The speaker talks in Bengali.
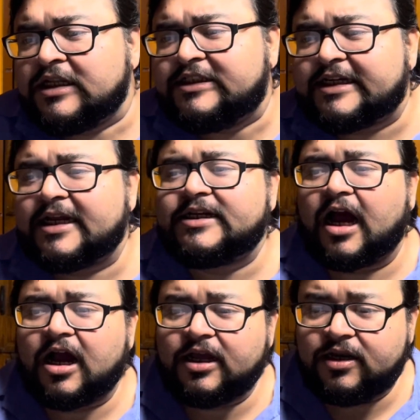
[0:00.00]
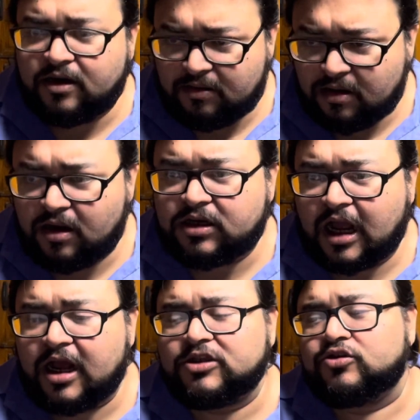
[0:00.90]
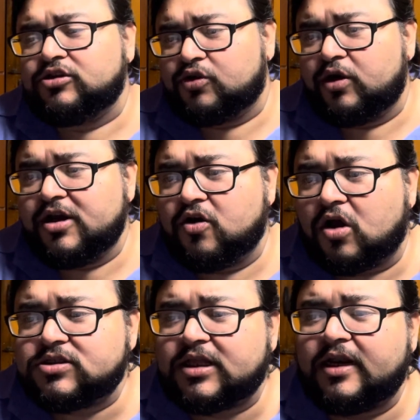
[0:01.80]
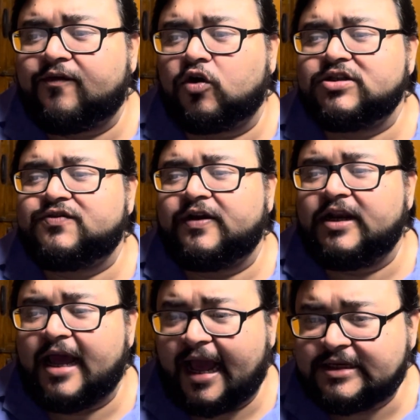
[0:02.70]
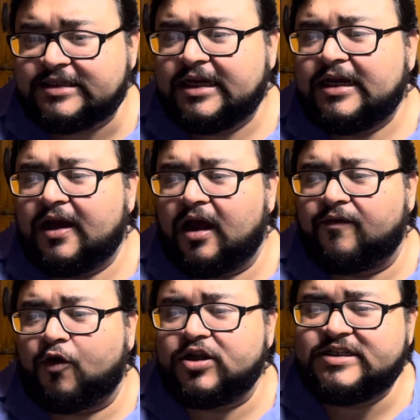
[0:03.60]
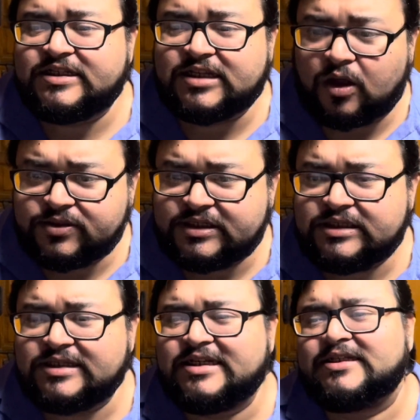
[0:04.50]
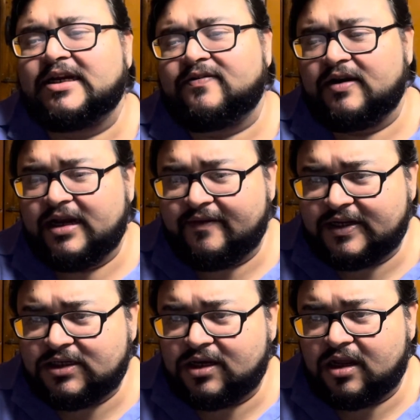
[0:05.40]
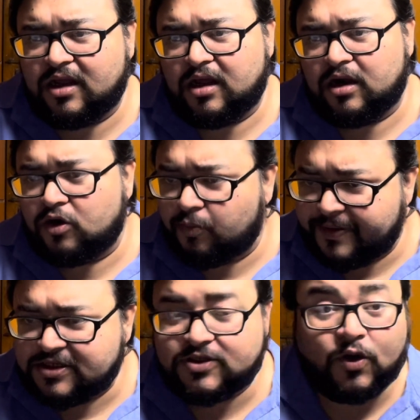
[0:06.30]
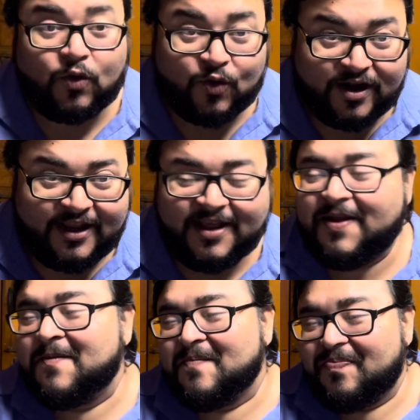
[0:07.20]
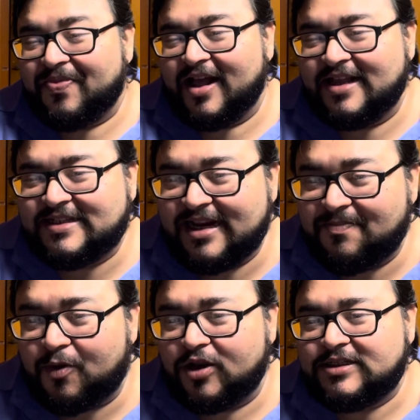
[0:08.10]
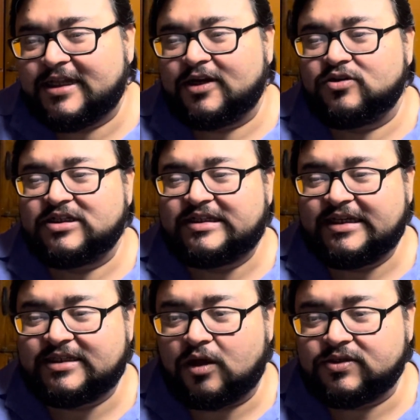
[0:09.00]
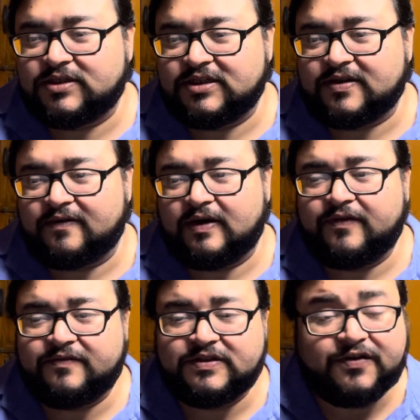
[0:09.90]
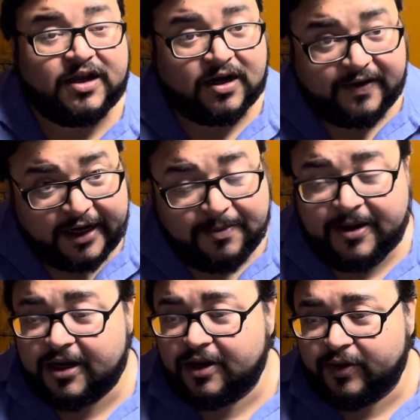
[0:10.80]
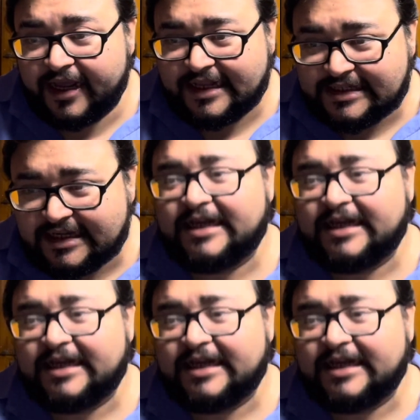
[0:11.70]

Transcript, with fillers: যেটাই টাকায় টাকা যদি ধরি গ্রস তাহলে ফর্টি থ্রি ল্যাক্স ফর্টি সিক্স থাউজেন্ড সিক্স হান্ড্রেড ইলেভেন রুপিস অনলি সিনেপলিস থেকে হচ্ছে সিক্স থাউজেন্ড সিক্স হান্ড্রেড ফিফটি থ্রিখানা টিকিট বিক্রি হয়ে গেছে